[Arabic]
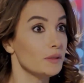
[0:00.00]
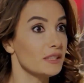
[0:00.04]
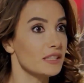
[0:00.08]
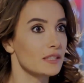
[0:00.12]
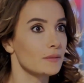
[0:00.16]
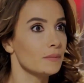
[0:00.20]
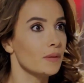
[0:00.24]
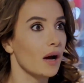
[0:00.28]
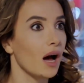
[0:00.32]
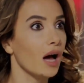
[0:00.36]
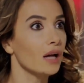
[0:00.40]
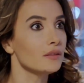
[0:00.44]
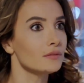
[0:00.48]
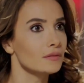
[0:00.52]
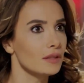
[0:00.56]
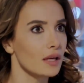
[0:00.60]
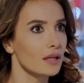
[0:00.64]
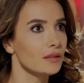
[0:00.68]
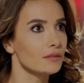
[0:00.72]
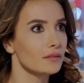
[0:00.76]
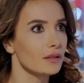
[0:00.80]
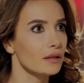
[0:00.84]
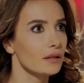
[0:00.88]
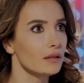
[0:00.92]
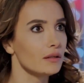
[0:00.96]
هناء وجميل
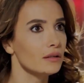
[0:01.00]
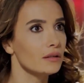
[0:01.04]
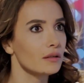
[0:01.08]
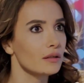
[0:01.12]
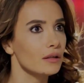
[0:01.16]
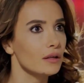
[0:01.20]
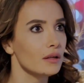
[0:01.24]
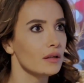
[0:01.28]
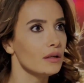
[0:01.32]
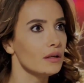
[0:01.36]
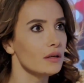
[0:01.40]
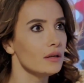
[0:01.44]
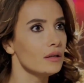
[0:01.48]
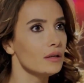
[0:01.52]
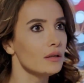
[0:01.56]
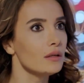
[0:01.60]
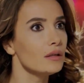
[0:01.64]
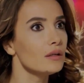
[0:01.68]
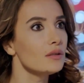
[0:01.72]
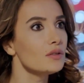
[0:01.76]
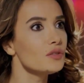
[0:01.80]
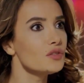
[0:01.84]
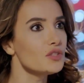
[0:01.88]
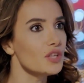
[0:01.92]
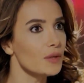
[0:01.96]
من زمان
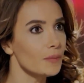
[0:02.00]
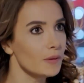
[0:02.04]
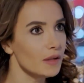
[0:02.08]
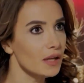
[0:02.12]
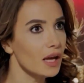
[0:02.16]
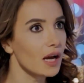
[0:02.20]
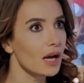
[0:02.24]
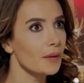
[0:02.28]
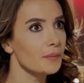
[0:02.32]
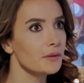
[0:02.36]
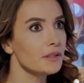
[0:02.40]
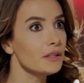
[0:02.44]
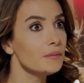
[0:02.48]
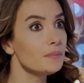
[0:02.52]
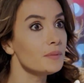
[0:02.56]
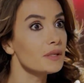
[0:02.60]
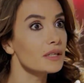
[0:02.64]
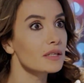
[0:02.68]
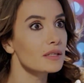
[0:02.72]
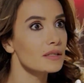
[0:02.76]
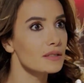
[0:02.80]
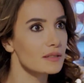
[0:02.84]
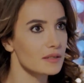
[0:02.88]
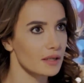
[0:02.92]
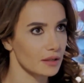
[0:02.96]
كان عندهم
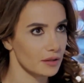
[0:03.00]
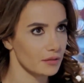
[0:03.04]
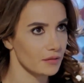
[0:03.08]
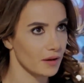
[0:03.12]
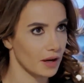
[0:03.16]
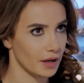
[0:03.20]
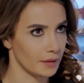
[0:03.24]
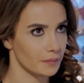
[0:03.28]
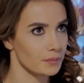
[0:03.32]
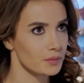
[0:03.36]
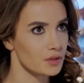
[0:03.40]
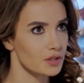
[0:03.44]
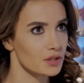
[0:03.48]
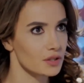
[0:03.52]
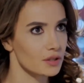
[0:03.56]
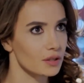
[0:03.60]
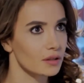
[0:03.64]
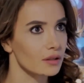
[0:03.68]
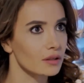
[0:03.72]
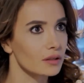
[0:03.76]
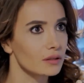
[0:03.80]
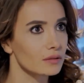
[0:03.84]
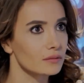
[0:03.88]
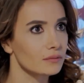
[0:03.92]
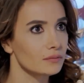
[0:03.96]
بنت اصغر من
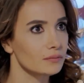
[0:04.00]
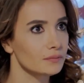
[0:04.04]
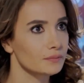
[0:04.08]
مراد